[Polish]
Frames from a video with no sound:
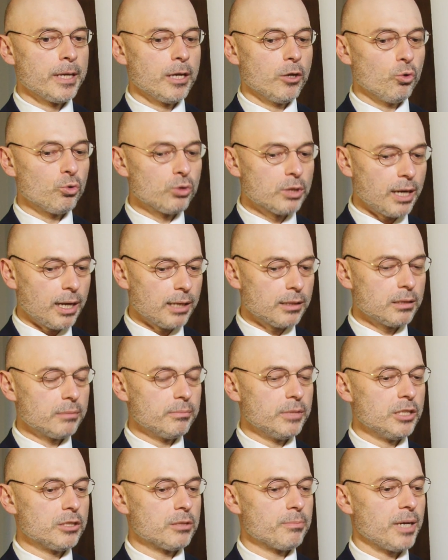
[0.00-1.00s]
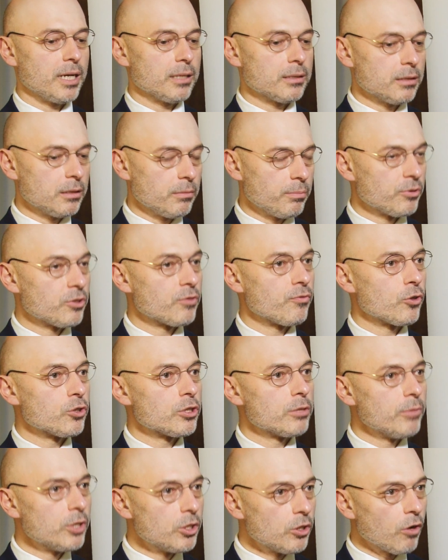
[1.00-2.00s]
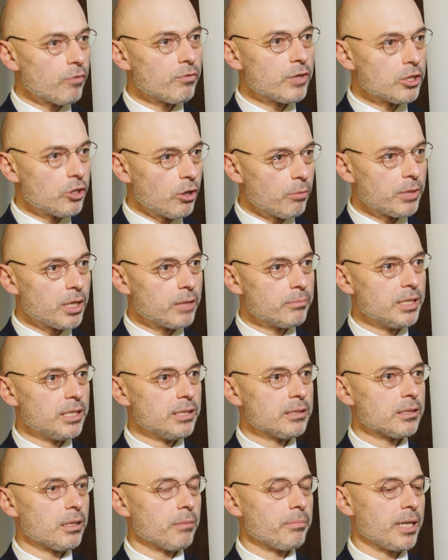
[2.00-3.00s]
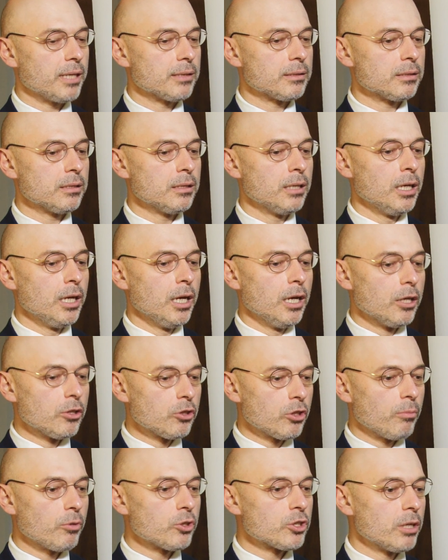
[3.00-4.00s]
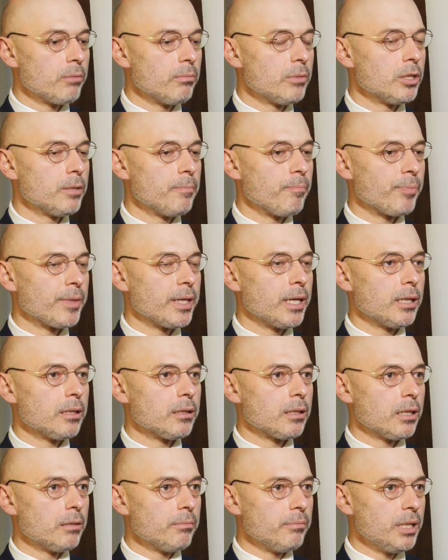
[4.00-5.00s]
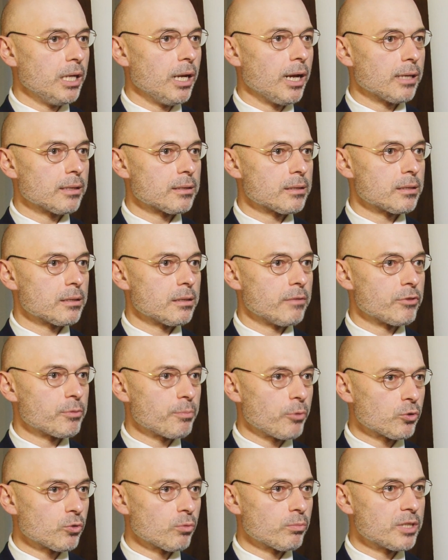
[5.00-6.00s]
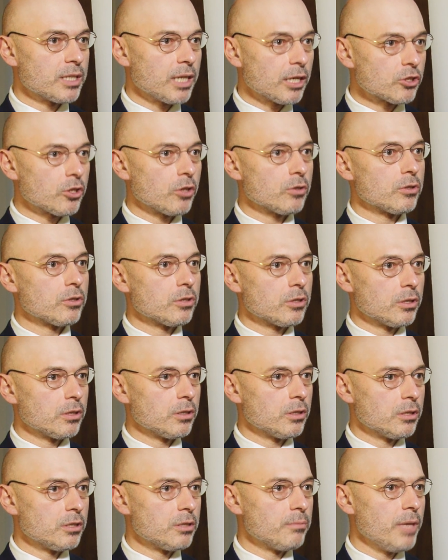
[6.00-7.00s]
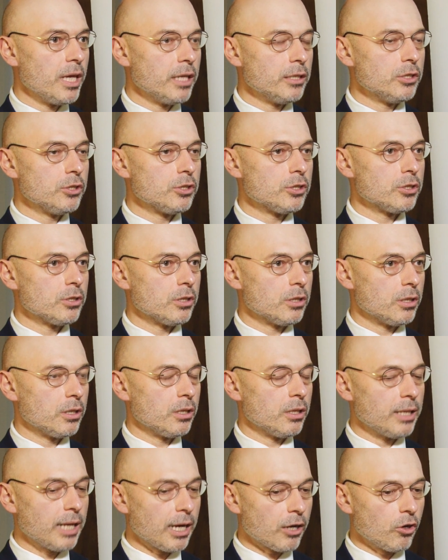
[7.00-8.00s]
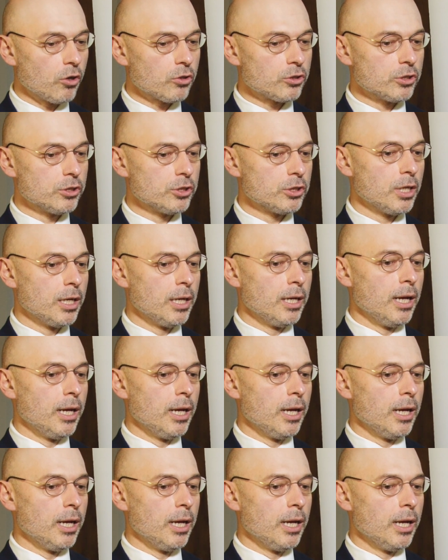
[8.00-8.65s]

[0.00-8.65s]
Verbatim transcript: utraty miejsc pracy, stworzymy nowe, dobre miejsca pracy, to możemy ten bilans w sposób znaczący zmienić na korzyść.